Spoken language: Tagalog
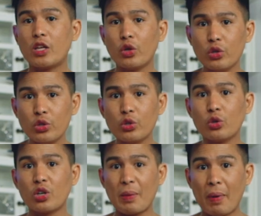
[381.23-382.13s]
yun
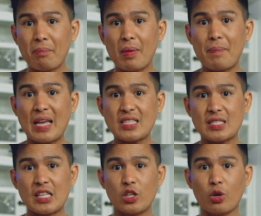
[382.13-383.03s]
yung ipang
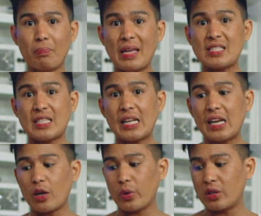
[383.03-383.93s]
base ninyo.
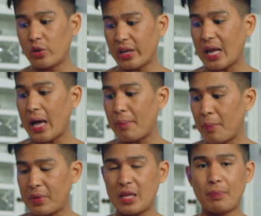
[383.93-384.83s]
Basting liquid nyo yan
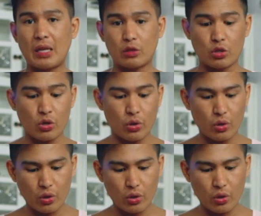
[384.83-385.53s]
habang piniprito nyo.